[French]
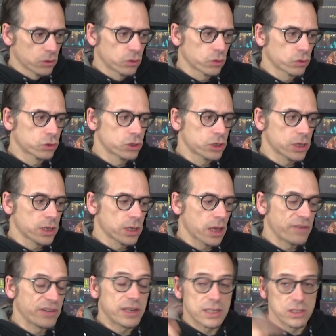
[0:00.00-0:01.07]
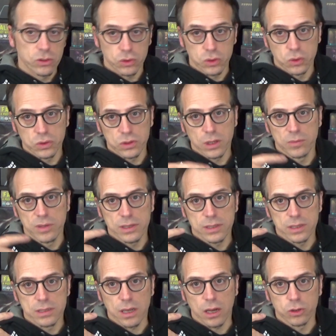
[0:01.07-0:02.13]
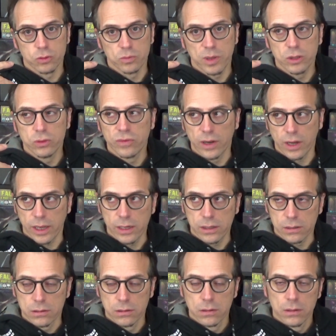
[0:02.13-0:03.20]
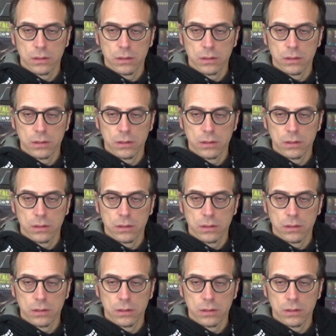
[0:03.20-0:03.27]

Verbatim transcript: Donc avec l'extension, ce qui est bien, c'est que ça rajoute pas de nouvelles règles.